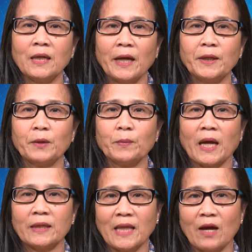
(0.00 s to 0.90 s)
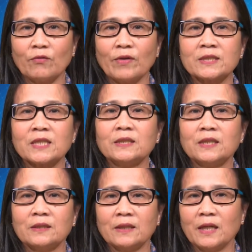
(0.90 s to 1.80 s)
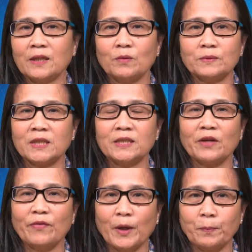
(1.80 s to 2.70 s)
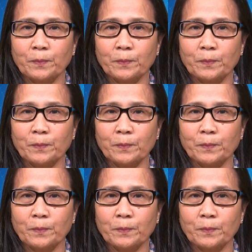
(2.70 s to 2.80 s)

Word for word: khái niệm cải tạo và xây dựng nên không xin giấy phép.